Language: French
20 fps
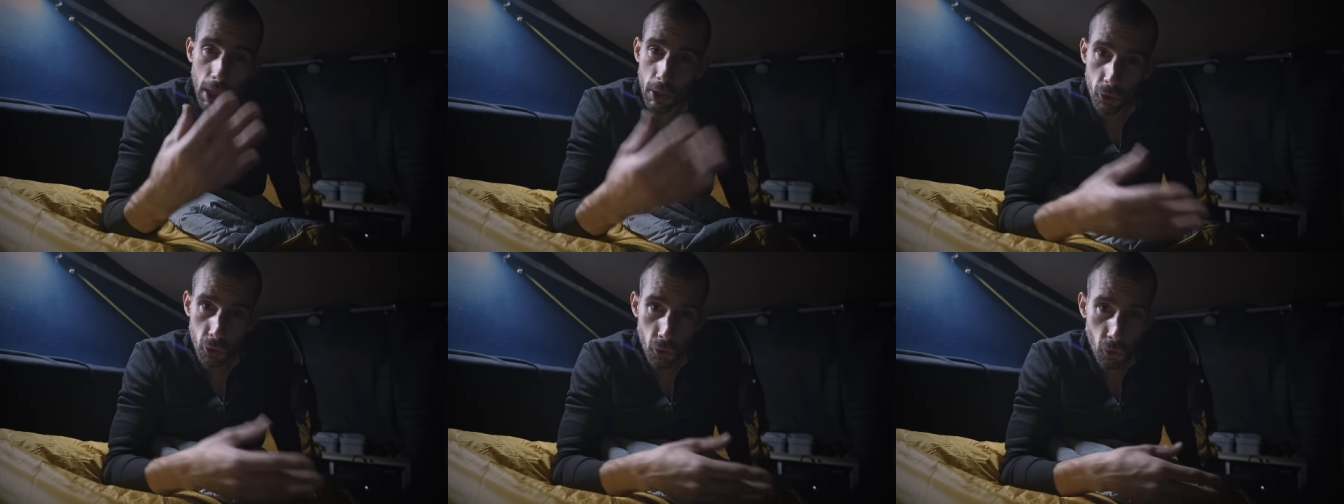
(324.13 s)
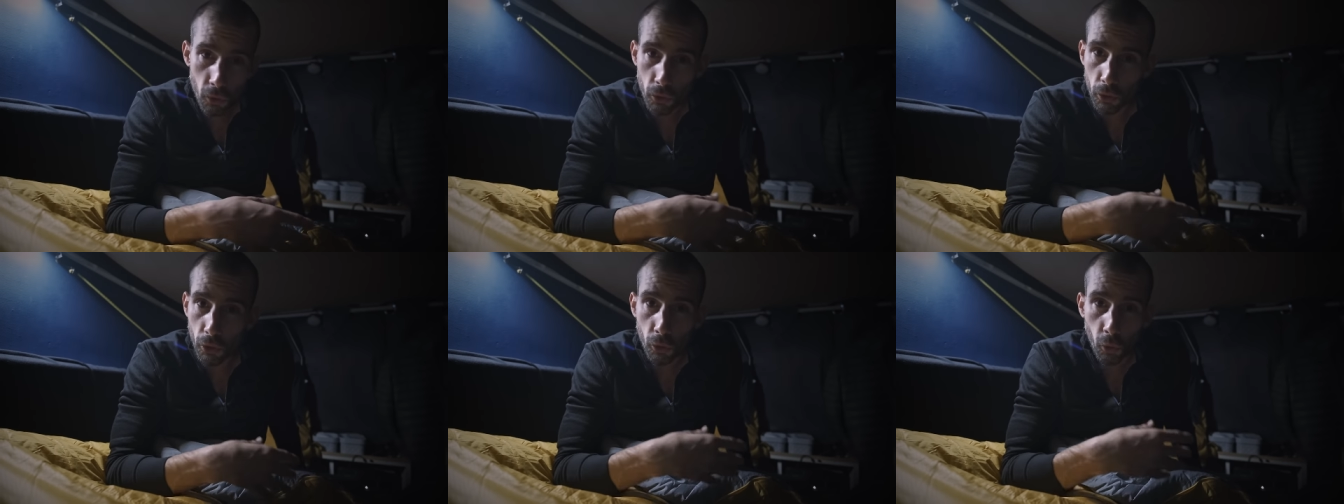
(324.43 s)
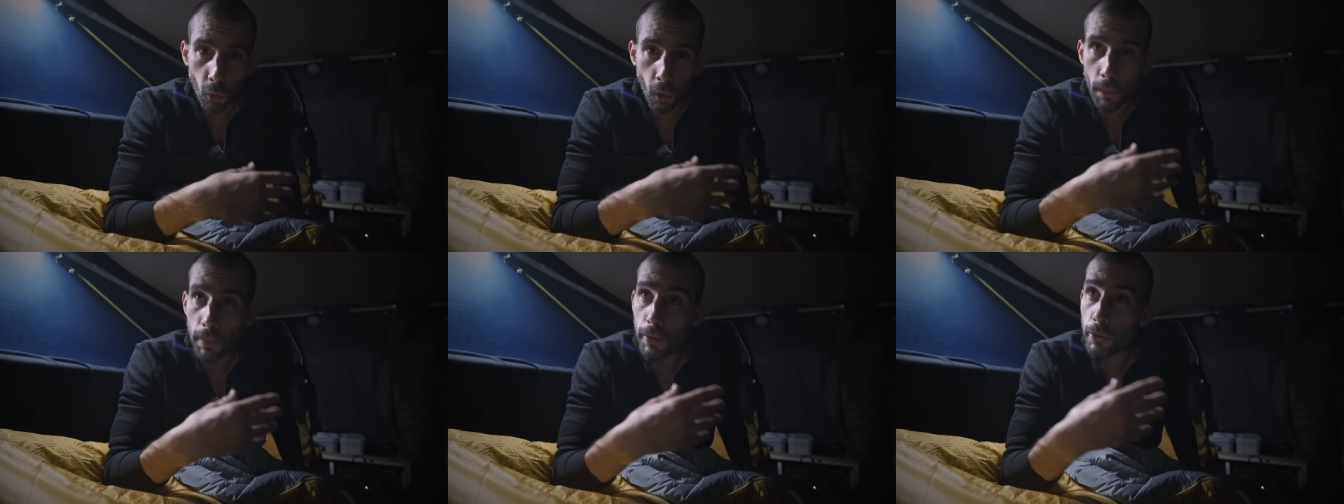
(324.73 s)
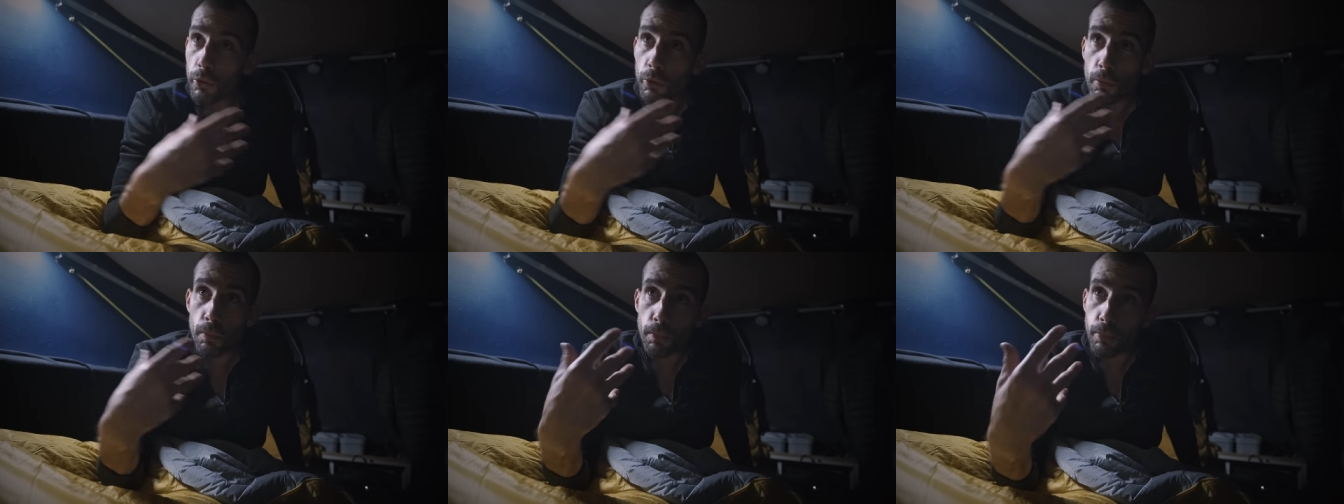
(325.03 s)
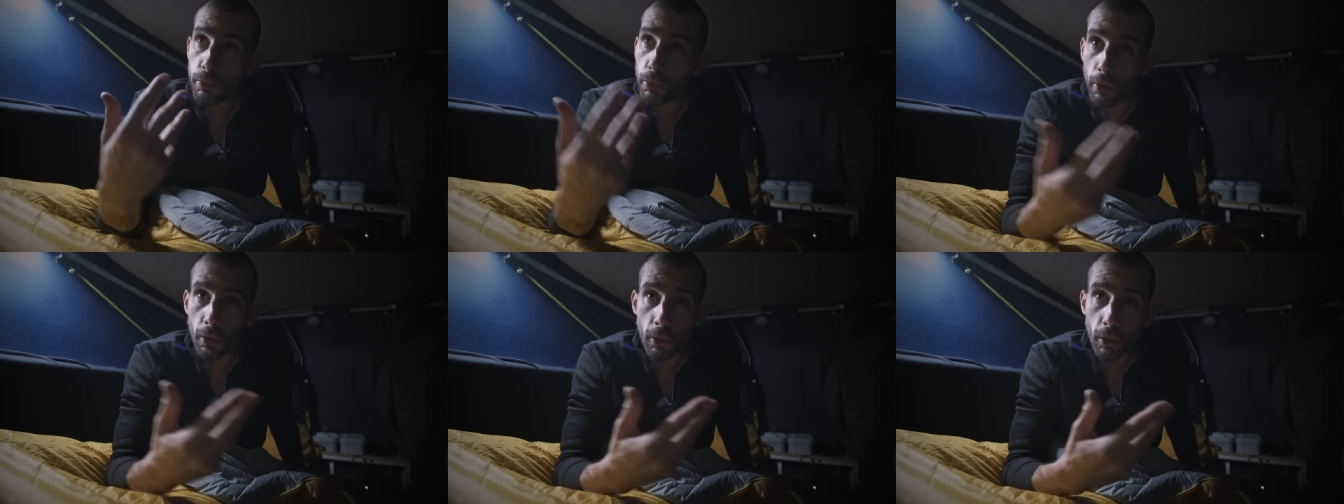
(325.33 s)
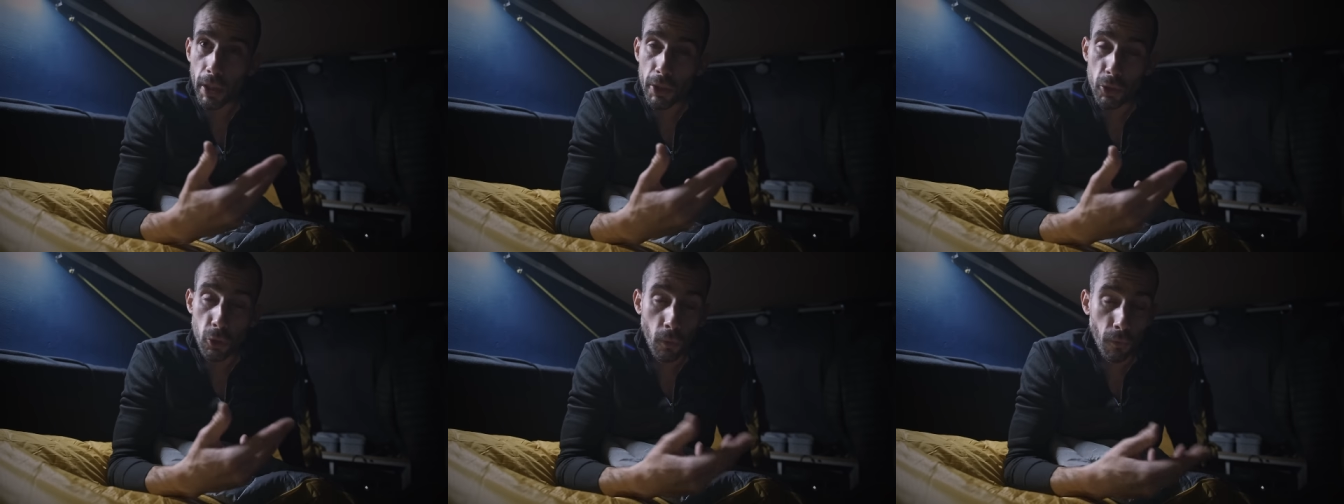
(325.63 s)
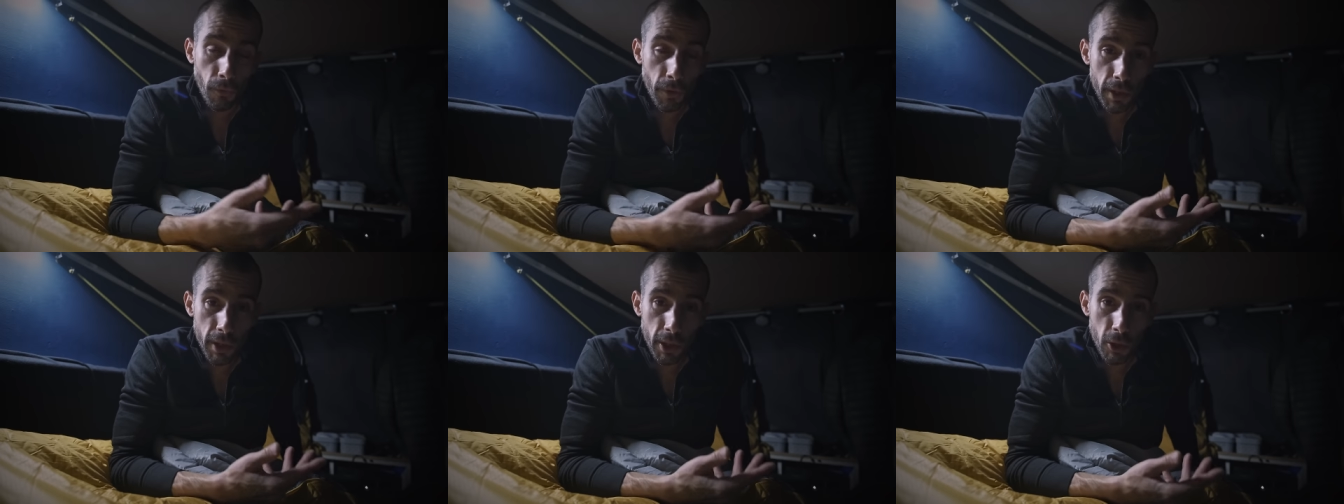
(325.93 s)
juste 2-3 minutes pour euh,
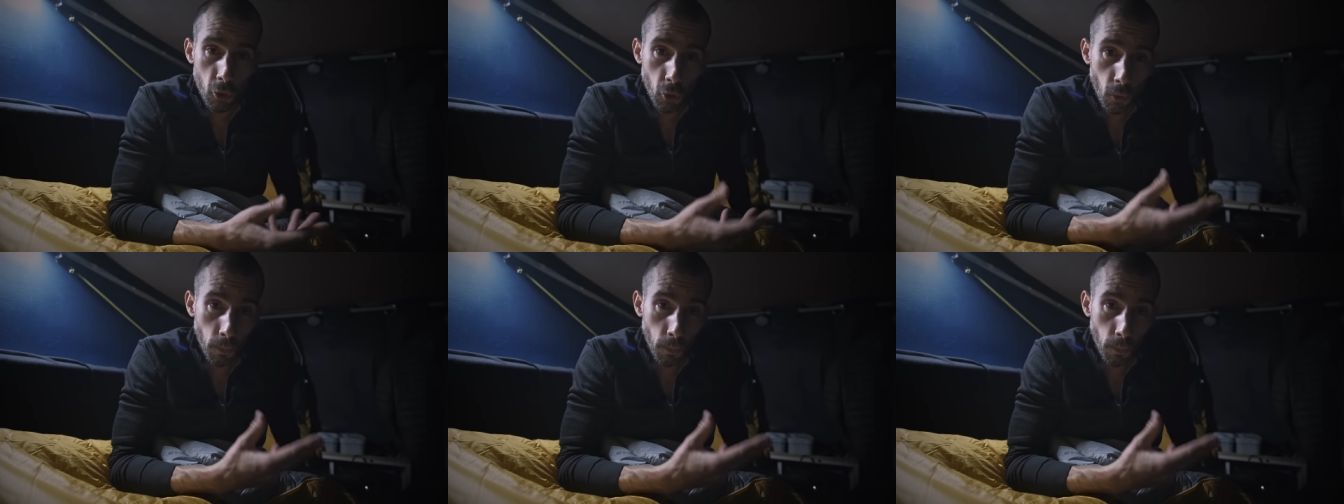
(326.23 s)
réchauffer et je